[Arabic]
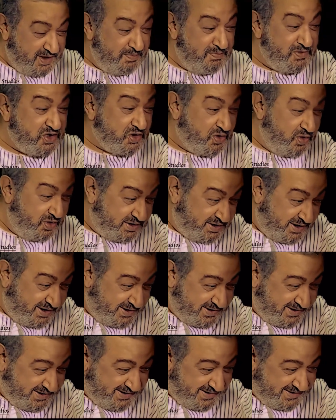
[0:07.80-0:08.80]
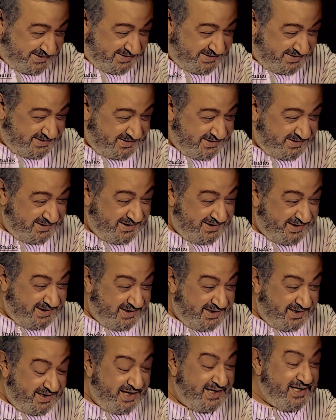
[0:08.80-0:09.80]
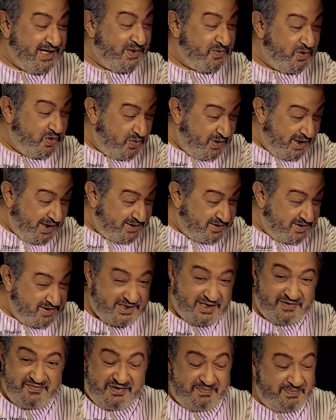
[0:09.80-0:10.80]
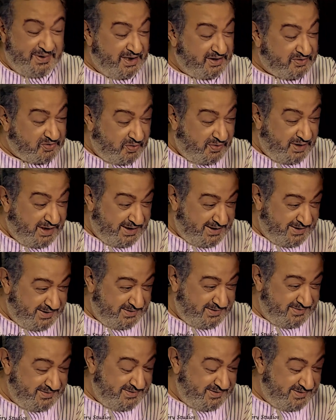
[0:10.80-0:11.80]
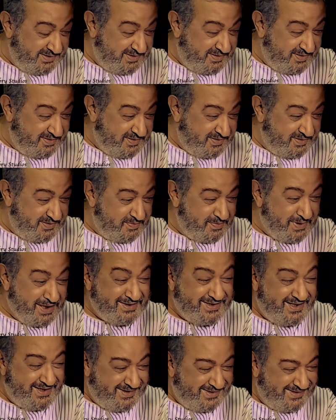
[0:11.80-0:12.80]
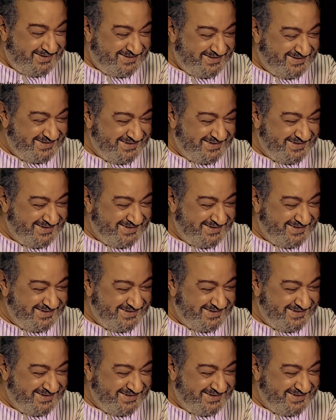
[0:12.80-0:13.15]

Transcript: مش قلت لك انا اول واحد يصحى في البلد كلها بعدين